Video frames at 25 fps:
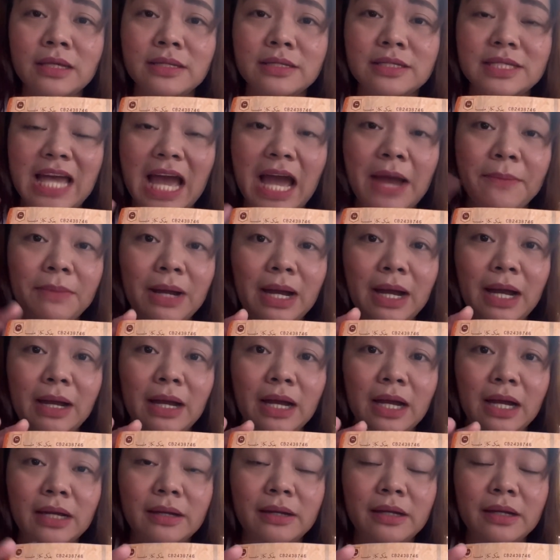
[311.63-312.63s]

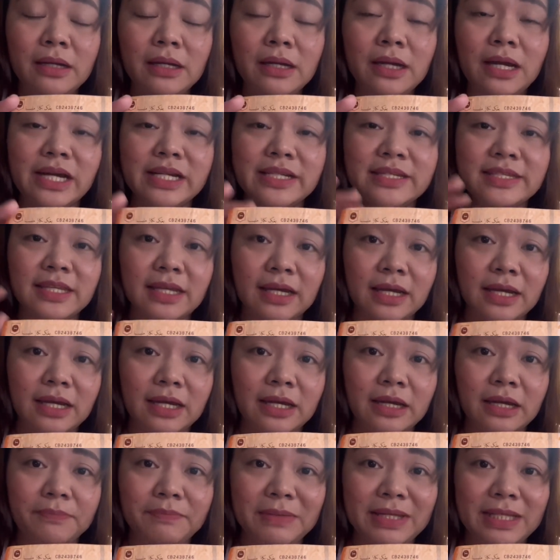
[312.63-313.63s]
Saba at
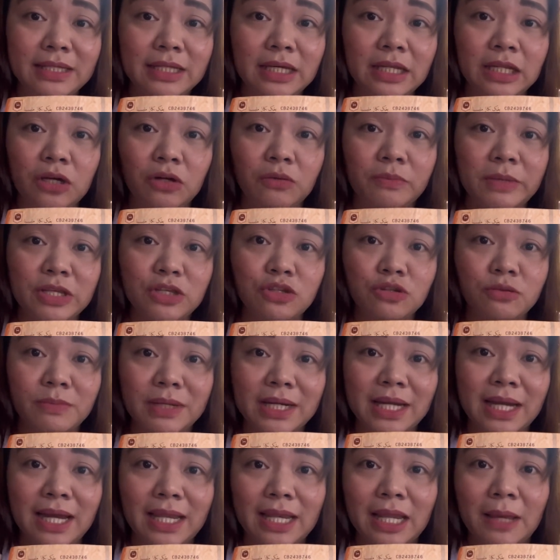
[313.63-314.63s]
saka Mindanao medyo
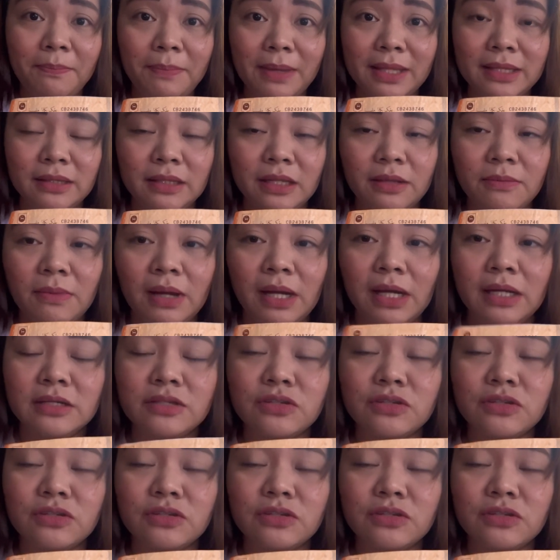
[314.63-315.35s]
magkalapit, di ba?